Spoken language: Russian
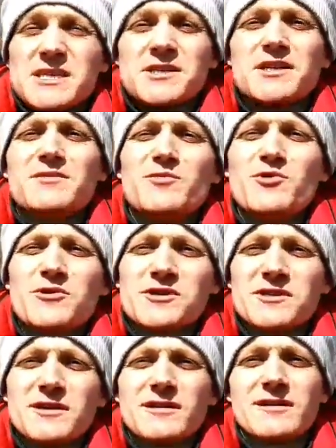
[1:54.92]
жить
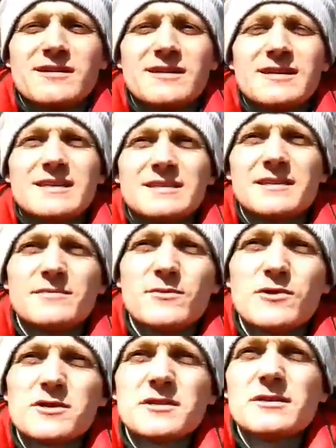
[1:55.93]
можно. Жить
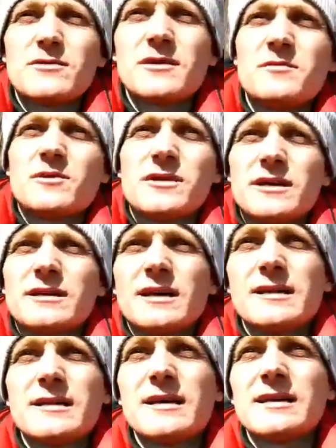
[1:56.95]
можно, но работать
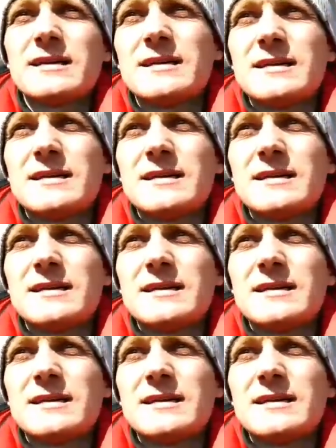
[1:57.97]
надо.